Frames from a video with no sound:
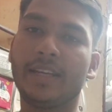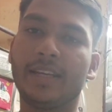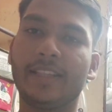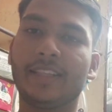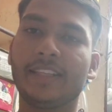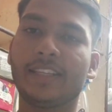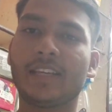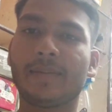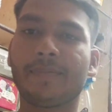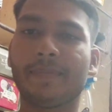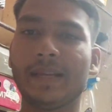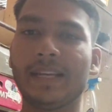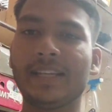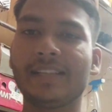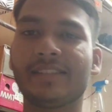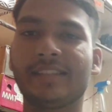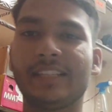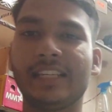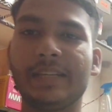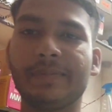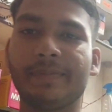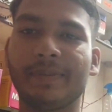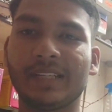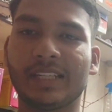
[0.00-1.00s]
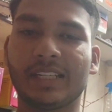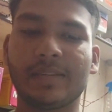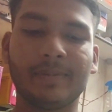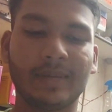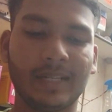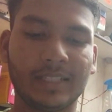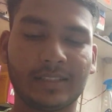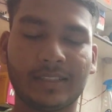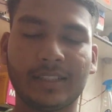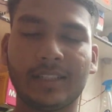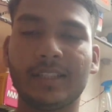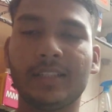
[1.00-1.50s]
ये देखिए पहले स्लीपर की
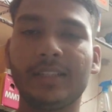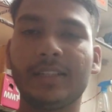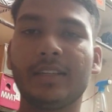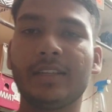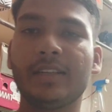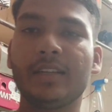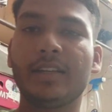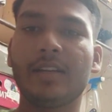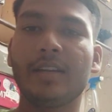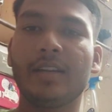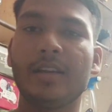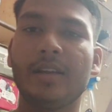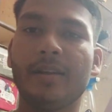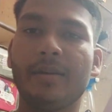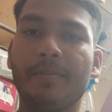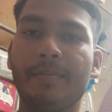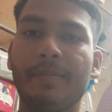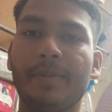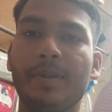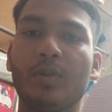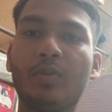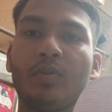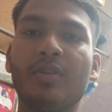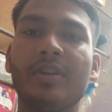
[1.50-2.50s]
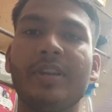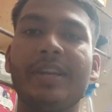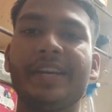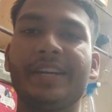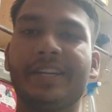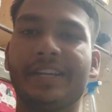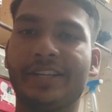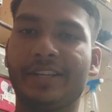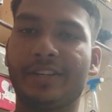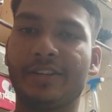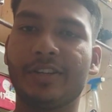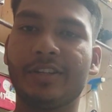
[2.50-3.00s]
बात करें बिल्कुल
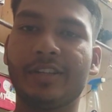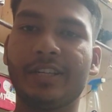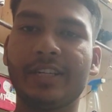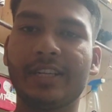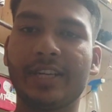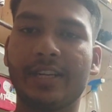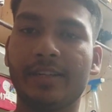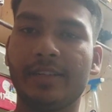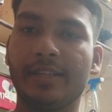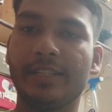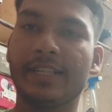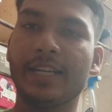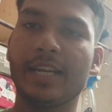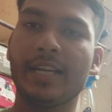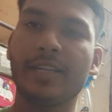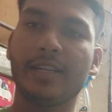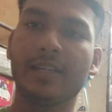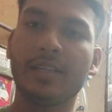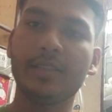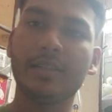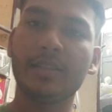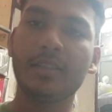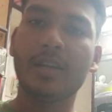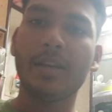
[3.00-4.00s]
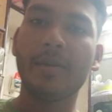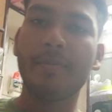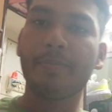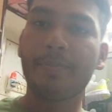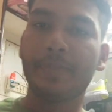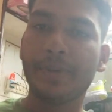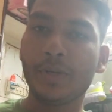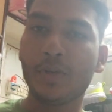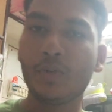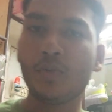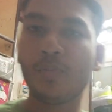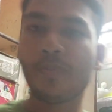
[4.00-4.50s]
लेटेस्ट डिजाइन है
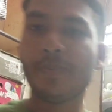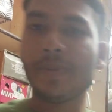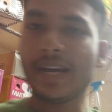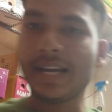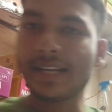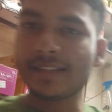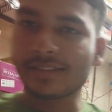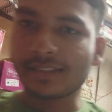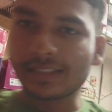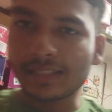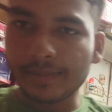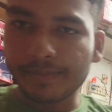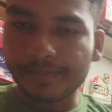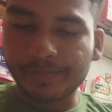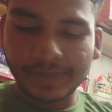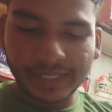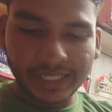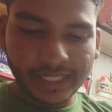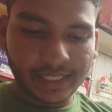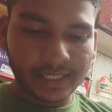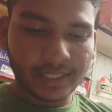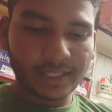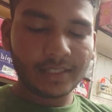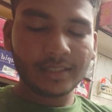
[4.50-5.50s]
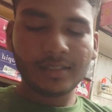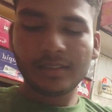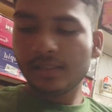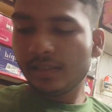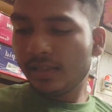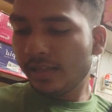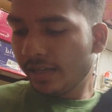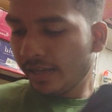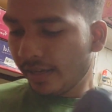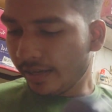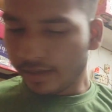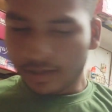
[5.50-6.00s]
पी मैक्स कंपनी है
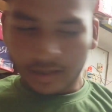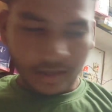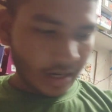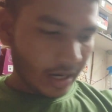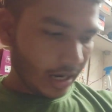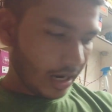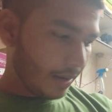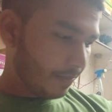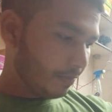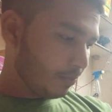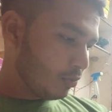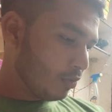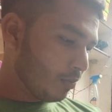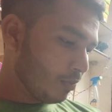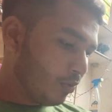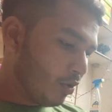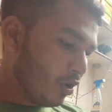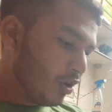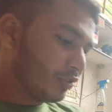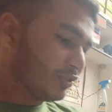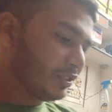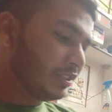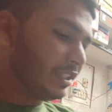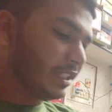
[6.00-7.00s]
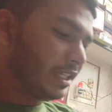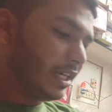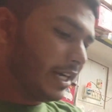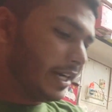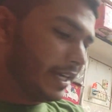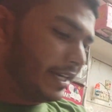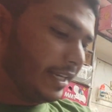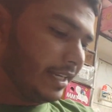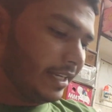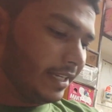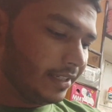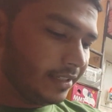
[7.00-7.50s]
आपको बॉक्स
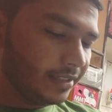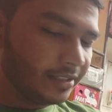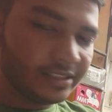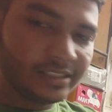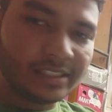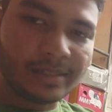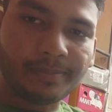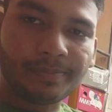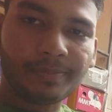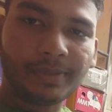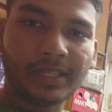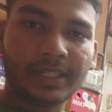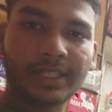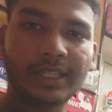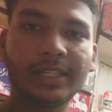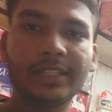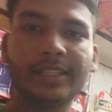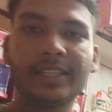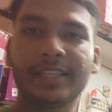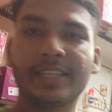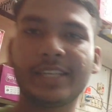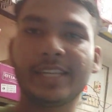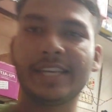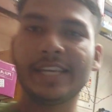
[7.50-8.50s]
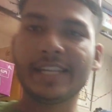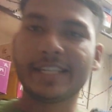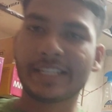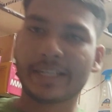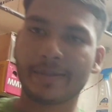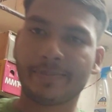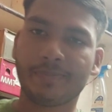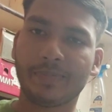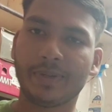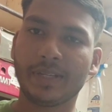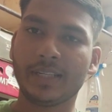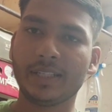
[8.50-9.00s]
दिखा रहे हैं चप्पल का देखिए ये
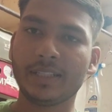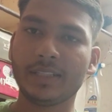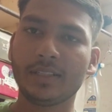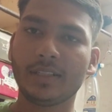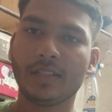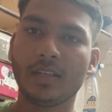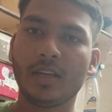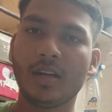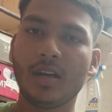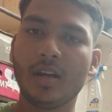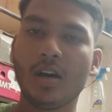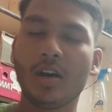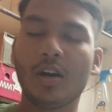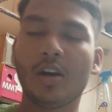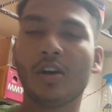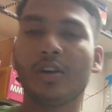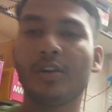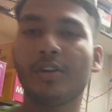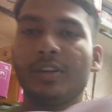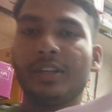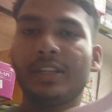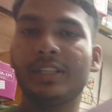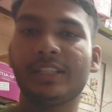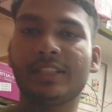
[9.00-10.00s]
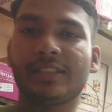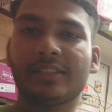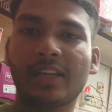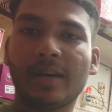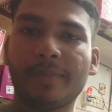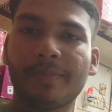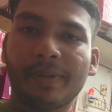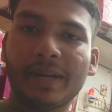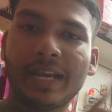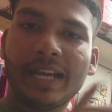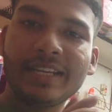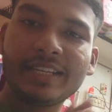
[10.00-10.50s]
चप्पल है और इसका
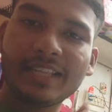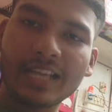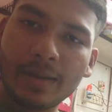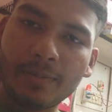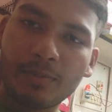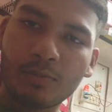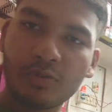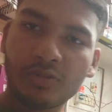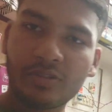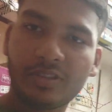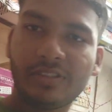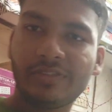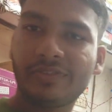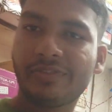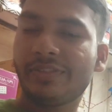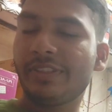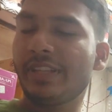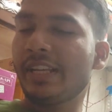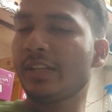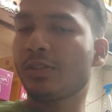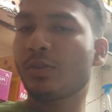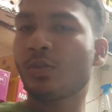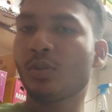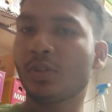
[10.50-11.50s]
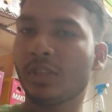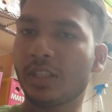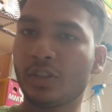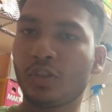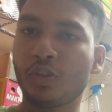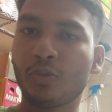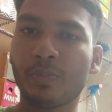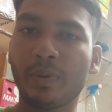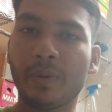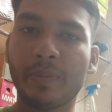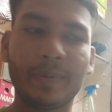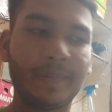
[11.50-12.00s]
प्राइस आपको सिर्फ एक सौ दस
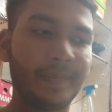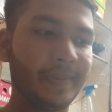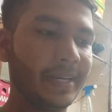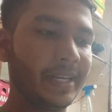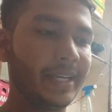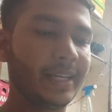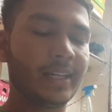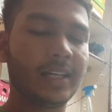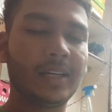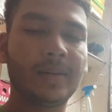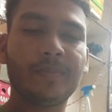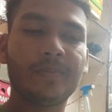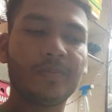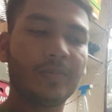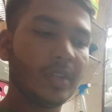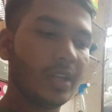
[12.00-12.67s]
रुपये में मिलेगा